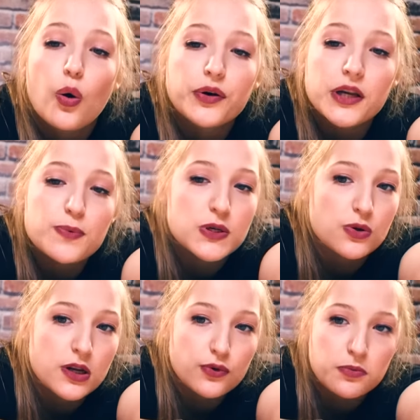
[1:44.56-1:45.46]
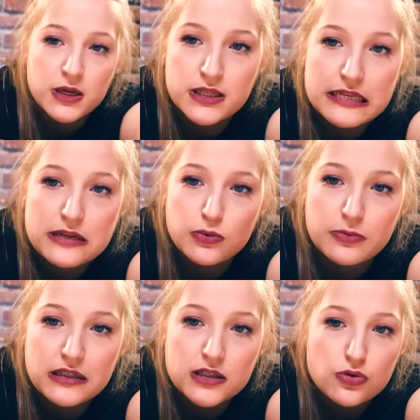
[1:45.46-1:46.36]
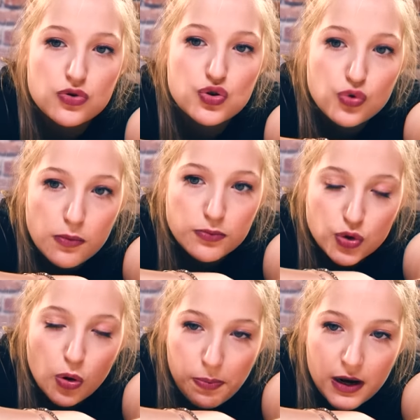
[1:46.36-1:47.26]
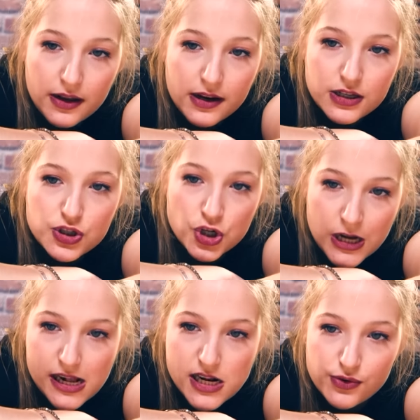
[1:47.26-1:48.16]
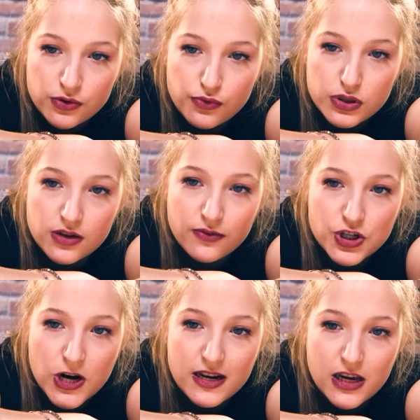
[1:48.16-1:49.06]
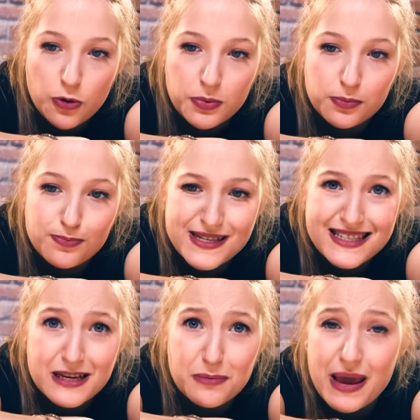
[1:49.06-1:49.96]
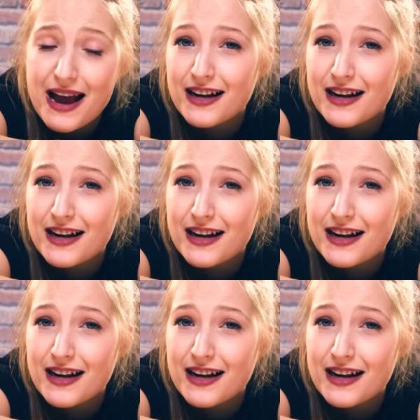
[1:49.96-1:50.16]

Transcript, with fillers: Und ich persönlich würde mir jetzt nicht unbedingt so einen Sturmtruppler dahinstellen und würde den wahrscheinlich auch mit ein bisschen mehr